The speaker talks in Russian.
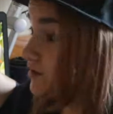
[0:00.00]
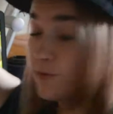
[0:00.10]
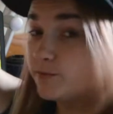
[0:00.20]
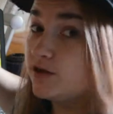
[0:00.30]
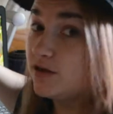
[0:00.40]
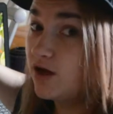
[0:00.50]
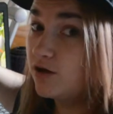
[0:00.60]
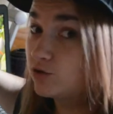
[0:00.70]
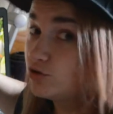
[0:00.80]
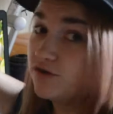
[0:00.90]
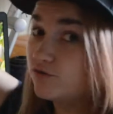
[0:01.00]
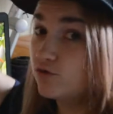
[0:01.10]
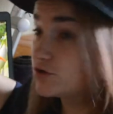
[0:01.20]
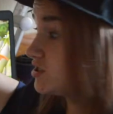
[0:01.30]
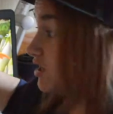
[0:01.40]
напоминаю, кто не в
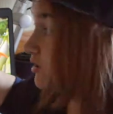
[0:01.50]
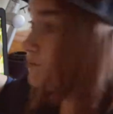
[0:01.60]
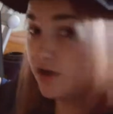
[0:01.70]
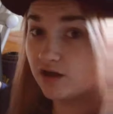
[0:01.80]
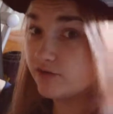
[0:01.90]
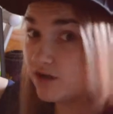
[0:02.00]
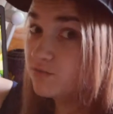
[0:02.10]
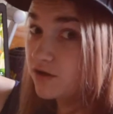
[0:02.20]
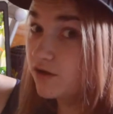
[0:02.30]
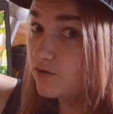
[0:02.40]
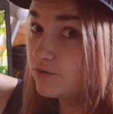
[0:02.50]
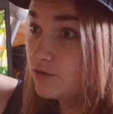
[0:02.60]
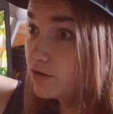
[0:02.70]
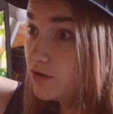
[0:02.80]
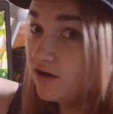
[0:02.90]
курсе, это первый их
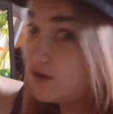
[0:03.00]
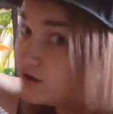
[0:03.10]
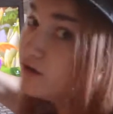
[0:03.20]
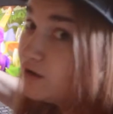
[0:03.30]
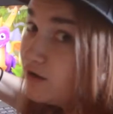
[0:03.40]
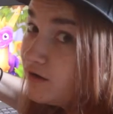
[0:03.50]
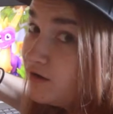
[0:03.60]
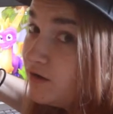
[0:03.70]
микрофон. Ага.